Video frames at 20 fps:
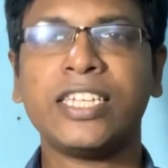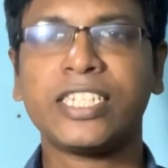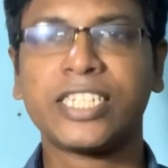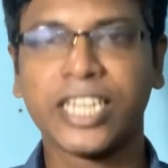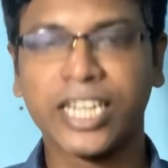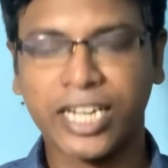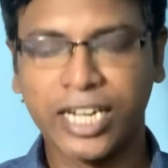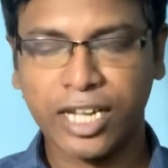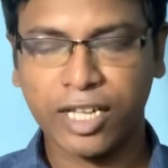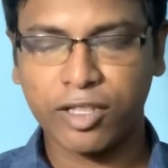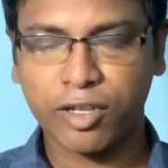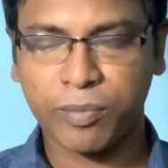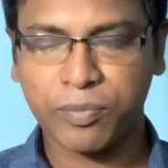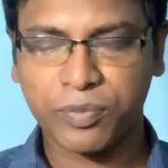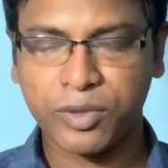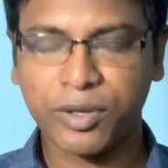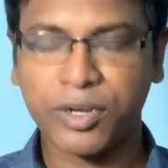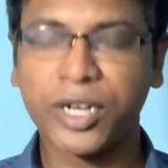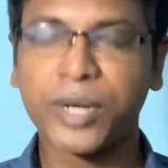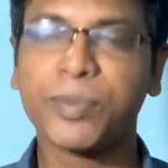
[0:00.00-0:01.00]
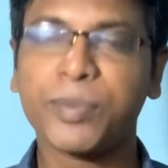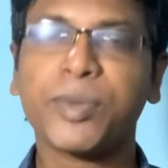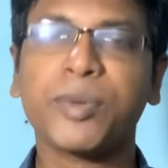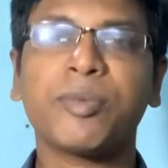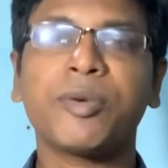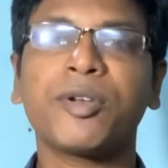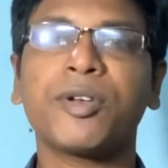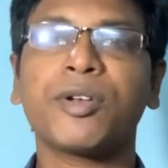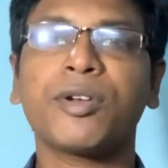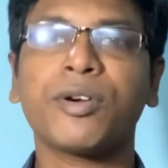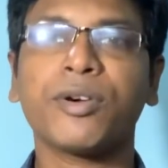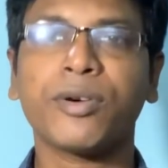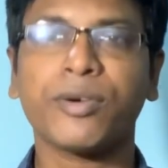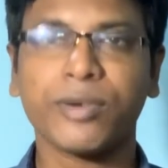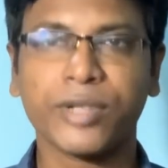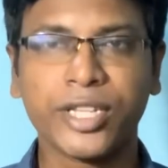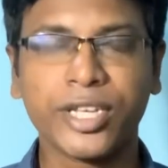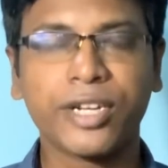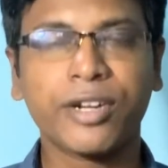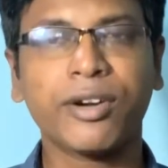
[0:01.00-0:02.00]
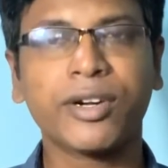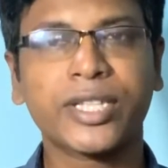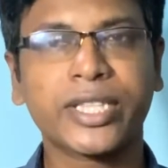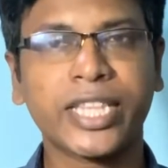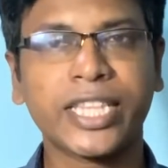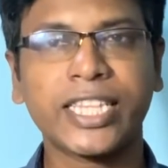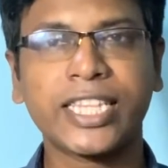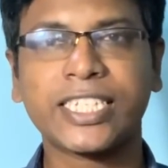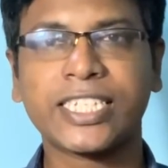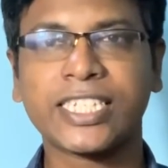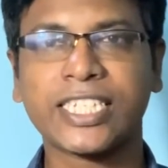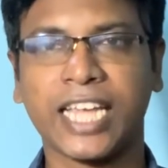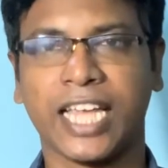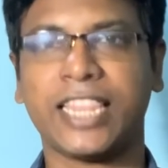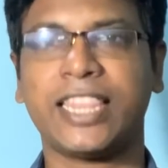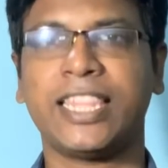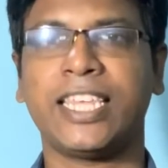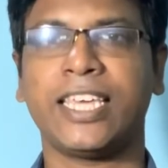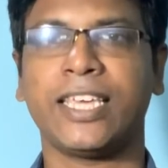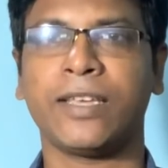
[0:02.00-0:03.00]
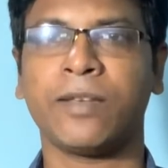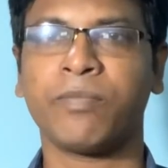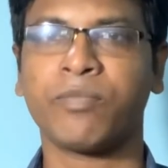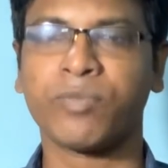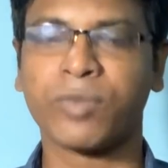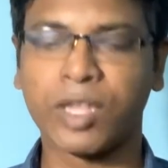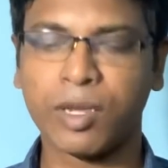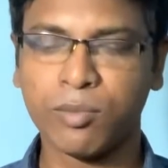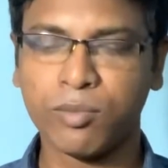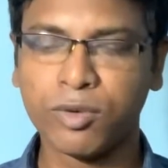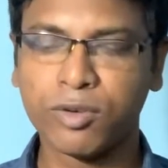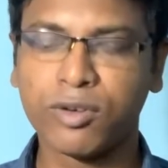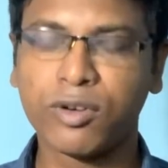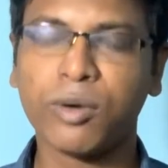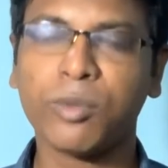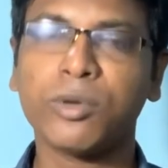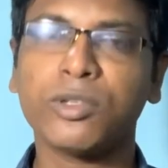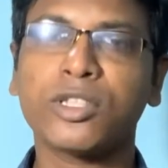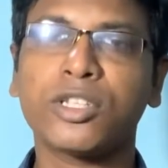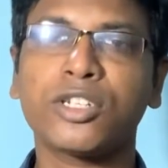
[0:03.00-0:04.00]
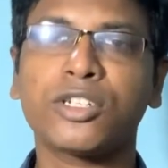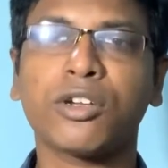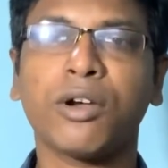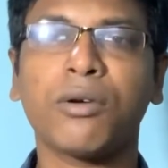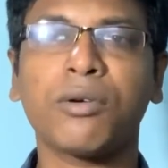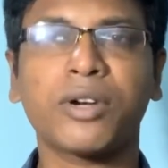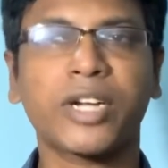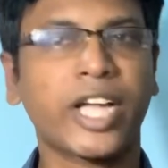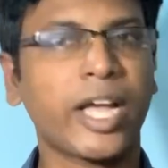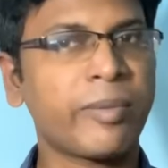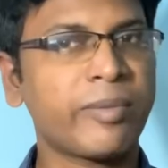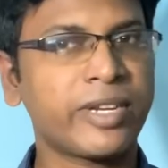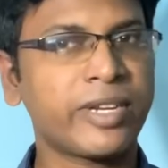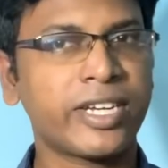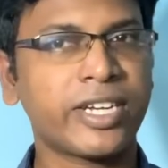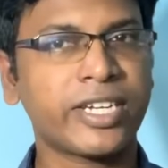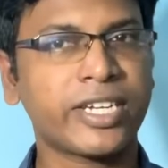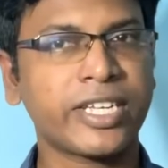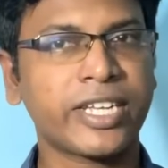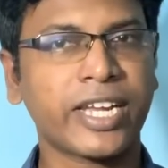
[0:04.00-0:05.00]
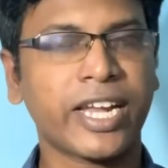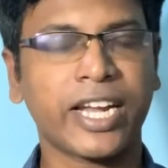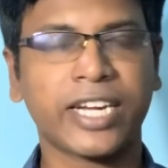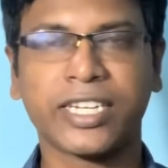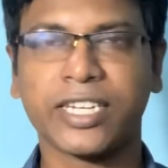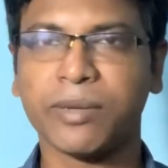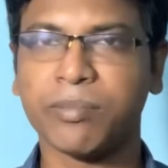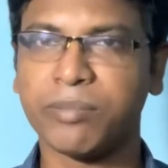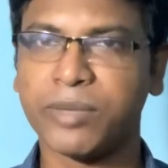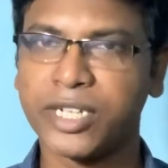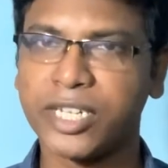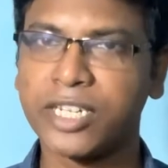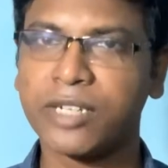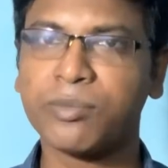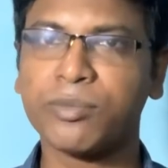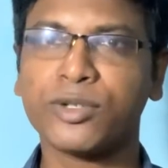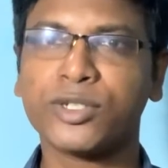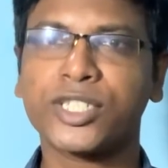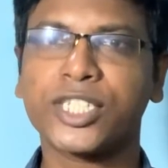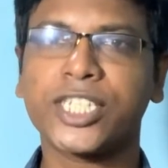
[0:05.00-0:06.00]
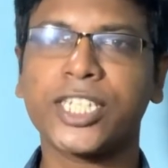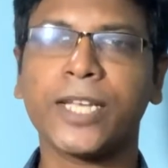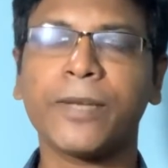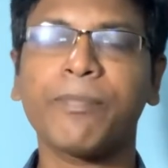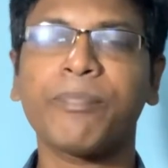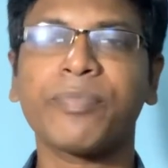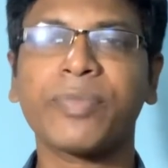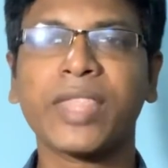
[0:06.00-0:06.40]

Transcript: শিক্ষা দপ্তরের বিভিন্ন অধিকর্তাদের সাথে মুখ্যমন্ত্রী সহ ক্যাবিনেটের একটা মিটিং বসছে